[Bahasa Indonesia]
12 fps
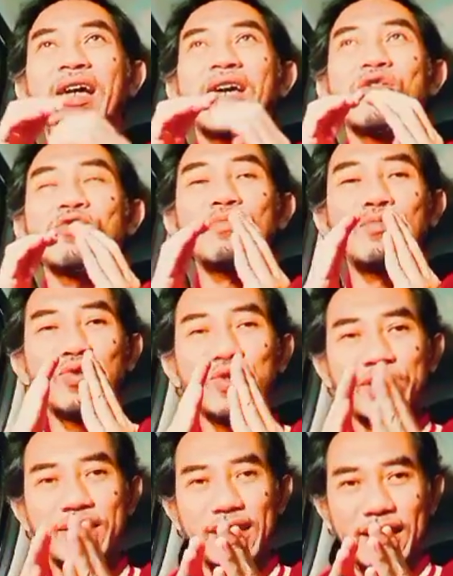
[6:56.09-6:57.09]

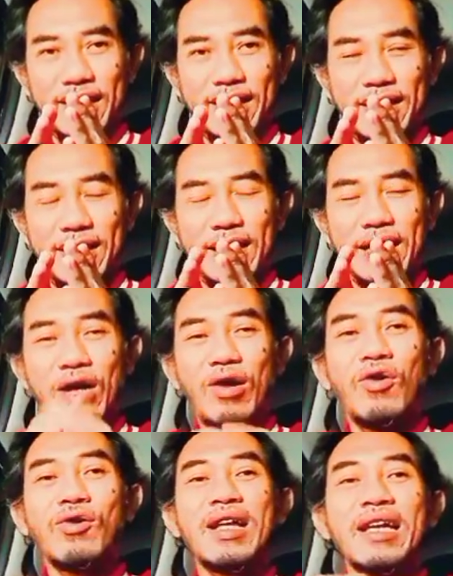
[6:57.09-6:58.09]
Rumusnya
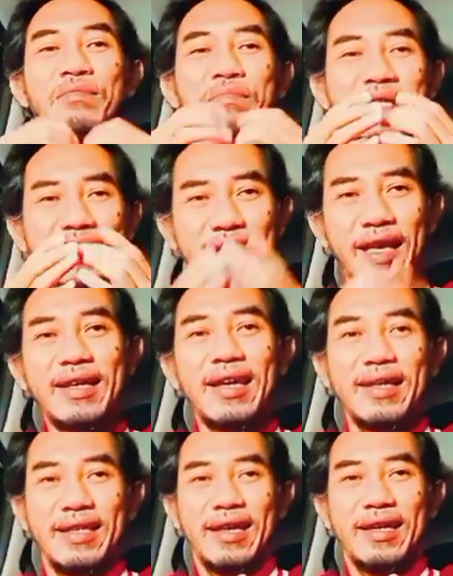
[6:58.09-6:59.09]
orang bisa
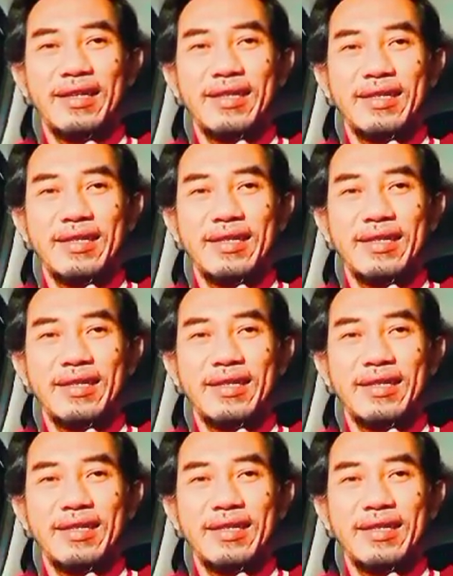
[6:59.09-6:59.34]
kaya